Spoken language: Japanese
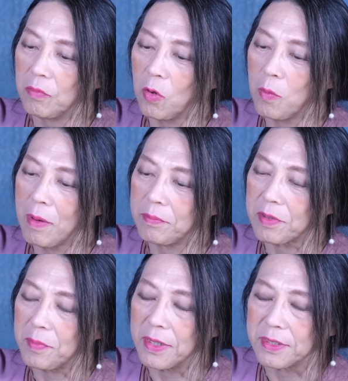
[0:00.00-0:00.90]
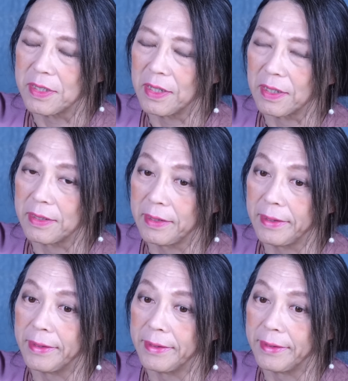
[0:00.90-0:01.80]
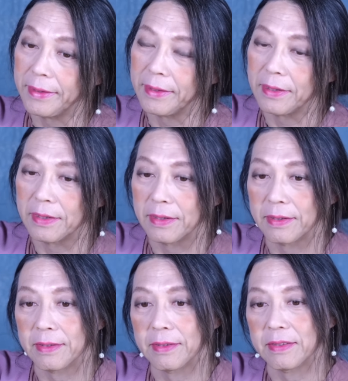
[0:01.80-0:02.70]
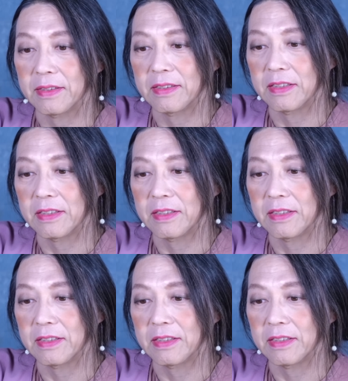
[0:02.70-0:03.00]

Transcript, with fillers: 大盤振る舞いしてあげて、えー、